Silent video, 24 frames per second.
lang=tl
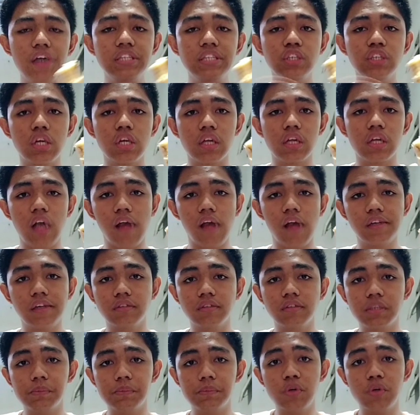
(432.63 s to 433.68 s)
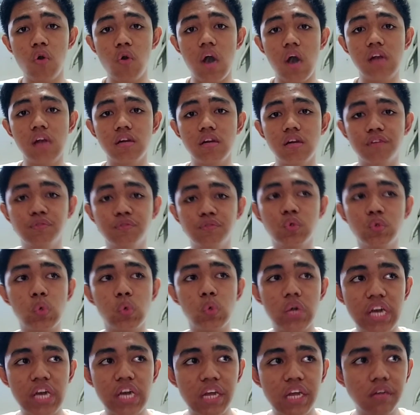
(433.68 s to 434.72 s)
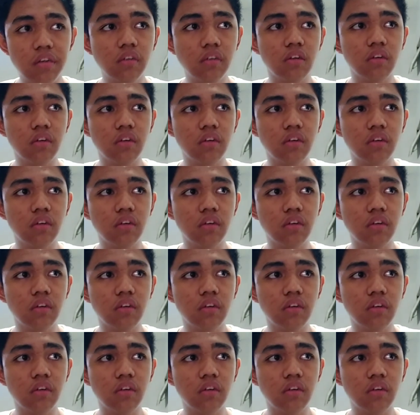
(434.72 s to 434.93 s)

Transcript: Yan, gaya ng sabi ko, I love cooking.